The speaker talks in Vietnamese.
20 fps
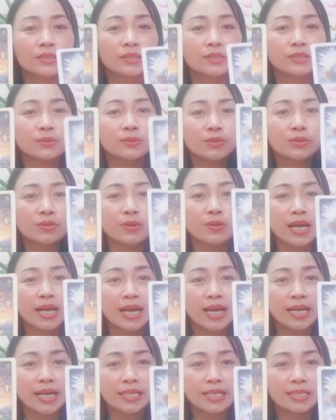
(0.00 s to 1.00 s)
tụ số
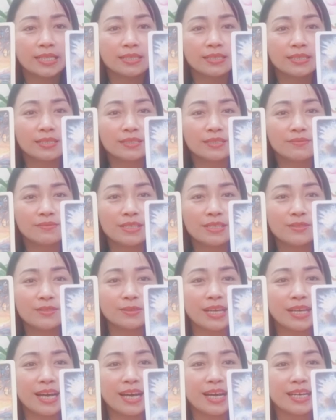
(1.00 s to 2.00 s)
2. Như vậy
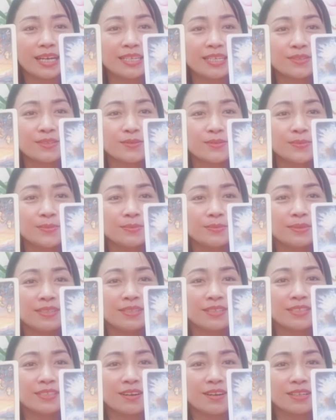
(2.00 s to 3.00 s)
chúng ta hãy cùng
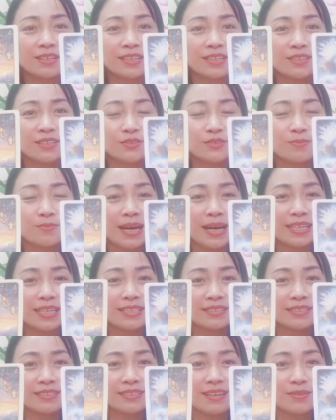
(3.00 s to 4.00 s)
lựa chọn cái tụ bài
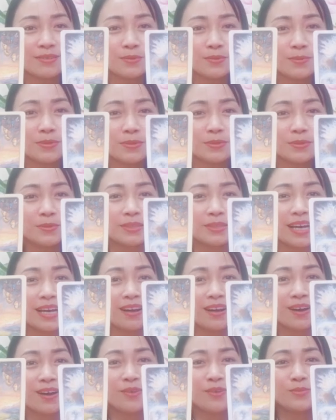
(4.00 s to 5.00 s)
để giúp cho chúng
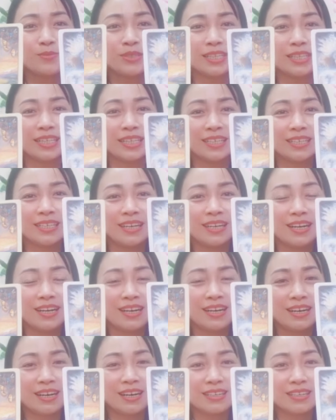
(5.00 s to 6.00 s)
ta có một cái
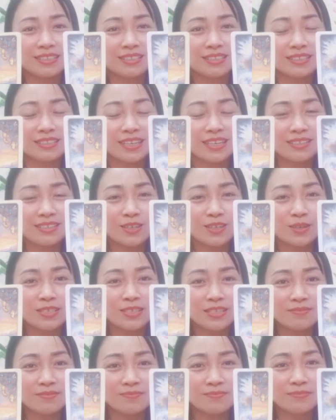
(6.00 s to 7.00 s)
à, sáng rõ
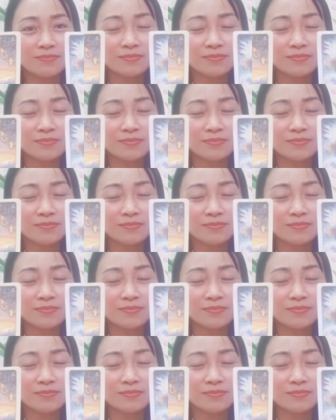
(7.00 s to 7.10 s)
nhất.